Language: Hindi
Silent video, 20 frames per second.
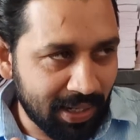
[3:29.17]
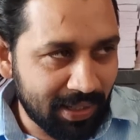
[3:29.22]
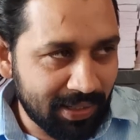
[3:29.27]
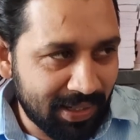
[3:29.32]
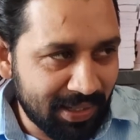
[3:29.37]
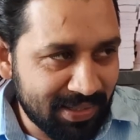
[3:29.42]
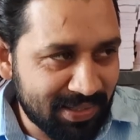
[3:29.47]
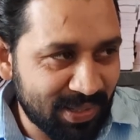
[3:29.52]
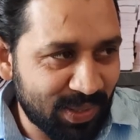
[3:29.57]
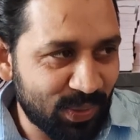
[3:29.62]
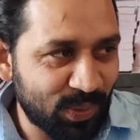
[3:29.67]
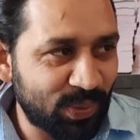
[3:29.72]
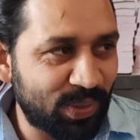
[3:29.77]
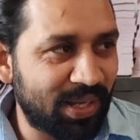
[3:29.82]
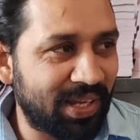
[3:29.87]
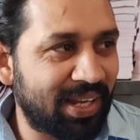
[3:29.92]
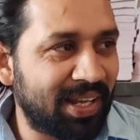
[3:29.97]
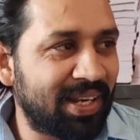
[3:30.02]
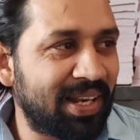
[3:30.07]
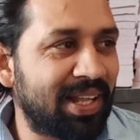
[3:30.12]
का टीचर
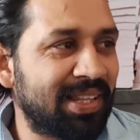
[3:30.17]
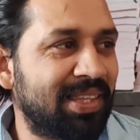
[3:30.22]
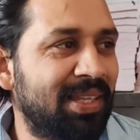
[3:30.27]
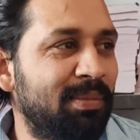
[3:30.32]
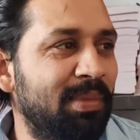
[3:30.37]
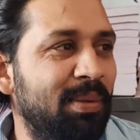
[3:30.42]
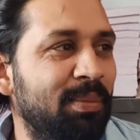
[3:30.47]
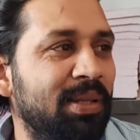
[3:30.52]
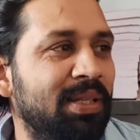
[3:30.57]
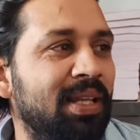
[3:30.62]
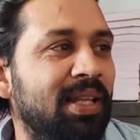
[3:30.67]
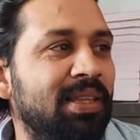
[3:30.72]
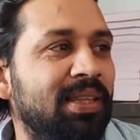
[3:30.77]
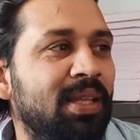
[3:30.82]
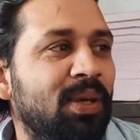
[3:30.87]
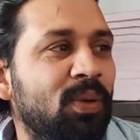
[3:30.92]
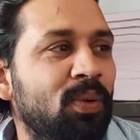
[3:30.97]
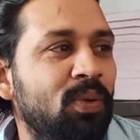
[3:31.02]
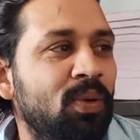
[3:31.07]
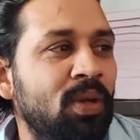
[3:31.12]
होने के नाते मैं
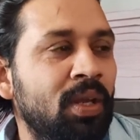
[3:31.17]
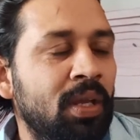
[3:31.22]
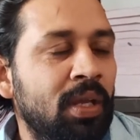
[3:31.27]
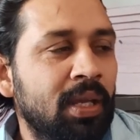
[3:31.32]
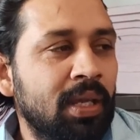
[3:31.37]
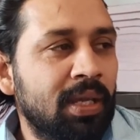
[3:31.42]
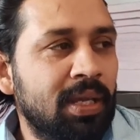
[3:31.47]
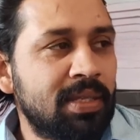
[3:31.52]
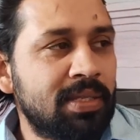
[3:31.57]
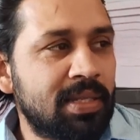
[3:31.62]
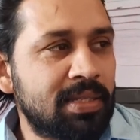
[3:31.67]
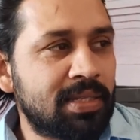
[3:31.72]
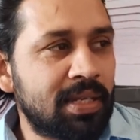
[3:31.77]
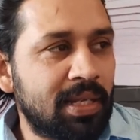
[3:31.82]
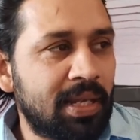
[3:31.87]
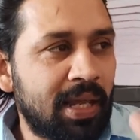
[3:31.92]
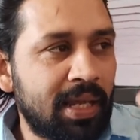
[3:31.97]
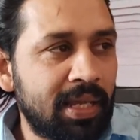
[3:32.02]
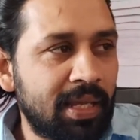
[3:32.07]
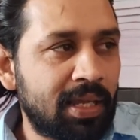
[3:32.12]
बताता हूँ कि जैसे
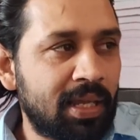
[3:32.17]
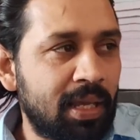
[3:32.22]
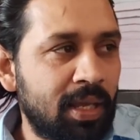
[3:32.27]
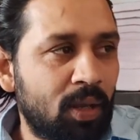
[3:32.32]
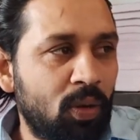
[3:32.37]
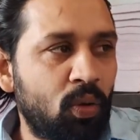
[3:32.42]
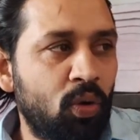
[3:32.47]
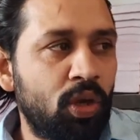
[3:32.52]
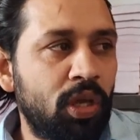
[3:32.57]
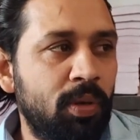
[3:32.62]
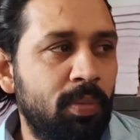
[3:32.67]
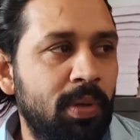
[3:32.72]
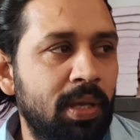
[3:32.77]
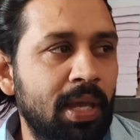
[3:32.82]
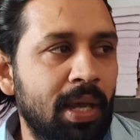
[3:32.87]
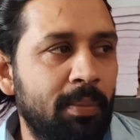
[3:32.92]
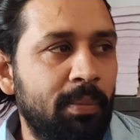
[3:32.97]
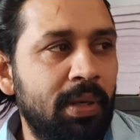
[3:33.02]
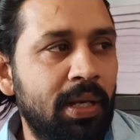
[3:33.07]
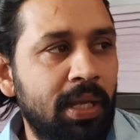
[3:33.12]
लाइक कोई भी
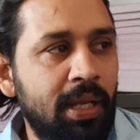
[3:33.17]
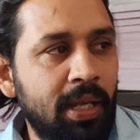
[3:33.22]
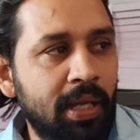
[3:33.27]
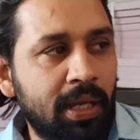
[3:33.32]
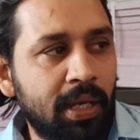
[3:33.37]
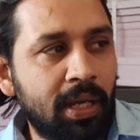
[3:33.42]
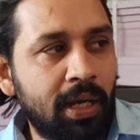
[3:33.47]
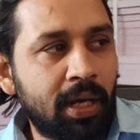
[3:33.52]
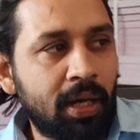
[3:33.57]
हमने एक